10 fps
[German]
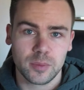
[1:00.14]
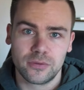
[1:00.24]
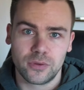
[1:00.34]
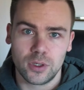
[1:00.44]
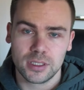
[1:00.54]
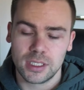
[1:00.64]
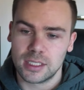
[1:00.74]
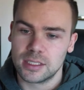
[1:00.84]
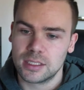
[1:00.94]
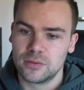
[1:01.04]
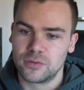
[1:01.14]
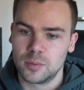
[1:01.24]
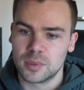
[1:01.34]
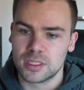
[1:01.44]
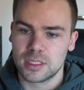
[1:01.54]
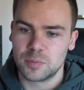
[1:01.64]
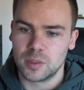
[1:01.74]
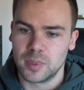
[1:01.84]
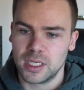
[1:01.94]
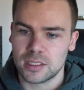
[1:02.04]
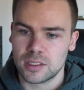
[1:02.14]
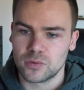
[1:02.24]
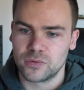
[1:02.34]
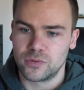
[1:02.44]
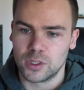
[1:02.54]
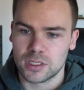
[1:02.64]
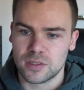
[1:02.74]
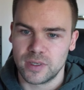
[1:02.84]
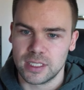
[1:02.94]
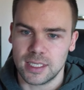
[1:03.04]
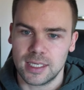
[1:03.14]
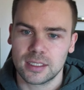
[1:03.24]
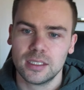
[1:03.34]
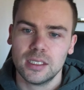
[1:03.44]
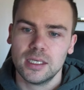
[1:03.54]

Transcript: haben hier folgenden Artikel vom 7. März, also vor zwei Tagen.